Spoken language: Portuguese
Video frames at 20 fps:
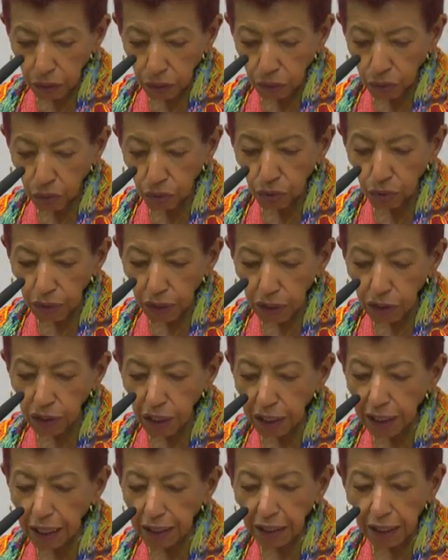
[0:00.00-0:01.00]
Tudo isso
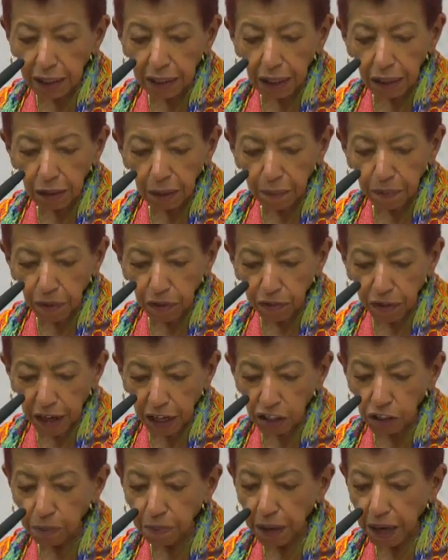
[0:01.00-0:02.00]
ele está tentando aprovar
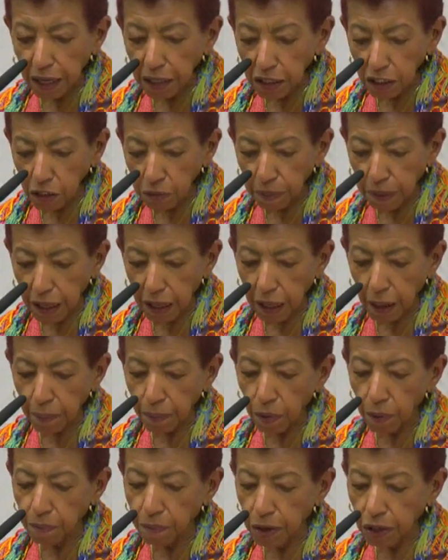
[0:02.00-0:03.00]
às pressas para que a
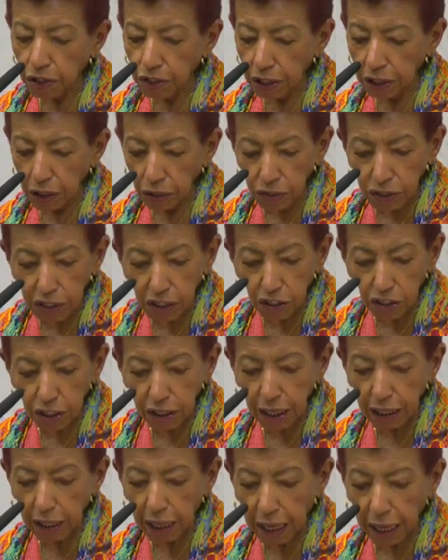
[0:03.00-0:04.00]
proposta não seja
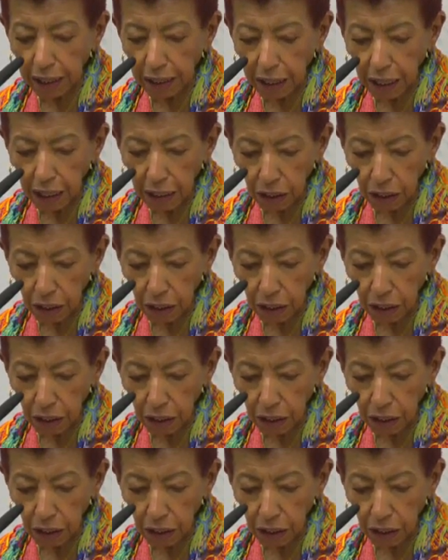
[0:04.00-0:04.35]
declarada